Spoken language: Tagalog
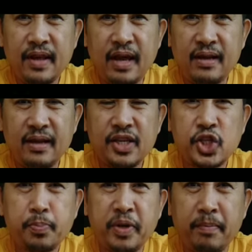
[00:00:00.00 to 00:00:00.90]
Yan,
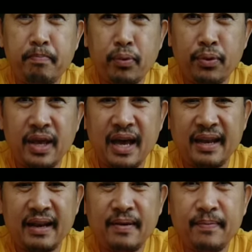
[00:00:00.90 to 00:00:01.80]
speed po
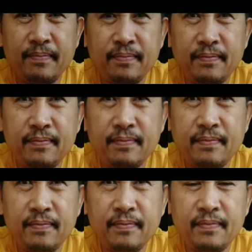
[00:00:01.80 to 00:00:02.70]
yan.
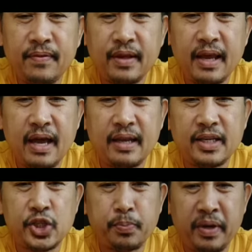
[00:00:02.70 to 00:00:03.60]
Yan,
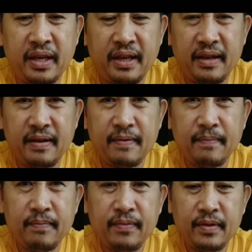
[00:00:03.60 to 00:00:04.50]
speed.
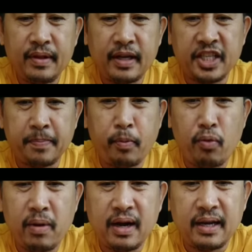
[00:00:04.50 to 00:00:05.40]
Kasi
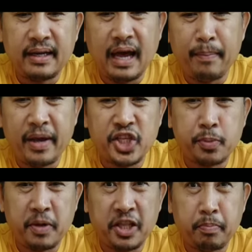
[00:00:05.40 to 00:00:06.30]
po maganda, may
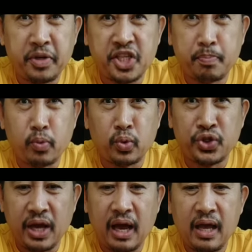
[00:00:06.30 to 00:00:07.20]
split piece po
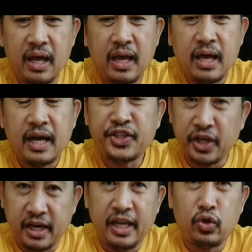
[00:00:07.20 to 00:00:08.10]
siya. At
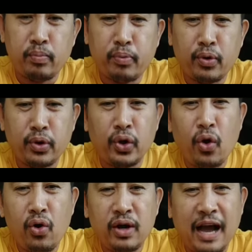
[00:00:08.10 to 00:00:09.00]
saka ito po
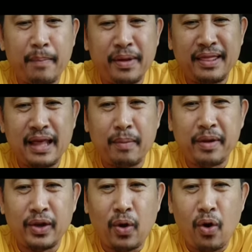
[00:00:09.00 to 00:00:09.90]
yung gamit
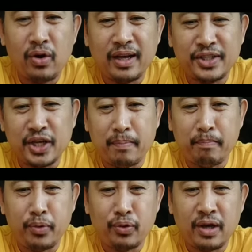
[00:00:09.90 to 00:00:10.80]
namin noong
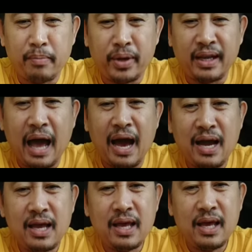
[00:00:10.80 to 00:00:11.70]
nag-champion kami ng
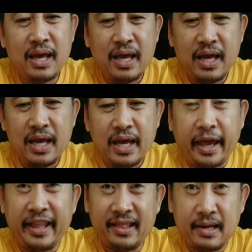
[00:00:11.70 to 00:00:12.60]

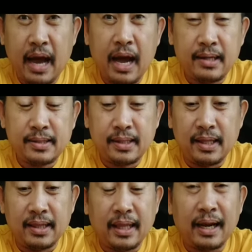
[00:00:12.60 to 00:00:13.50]
8 Cocks
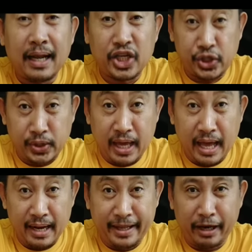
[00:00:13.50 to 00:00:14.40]

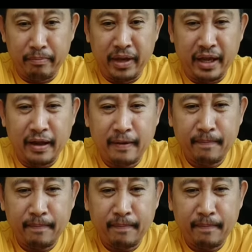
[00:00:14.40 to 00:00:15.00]
International Derby.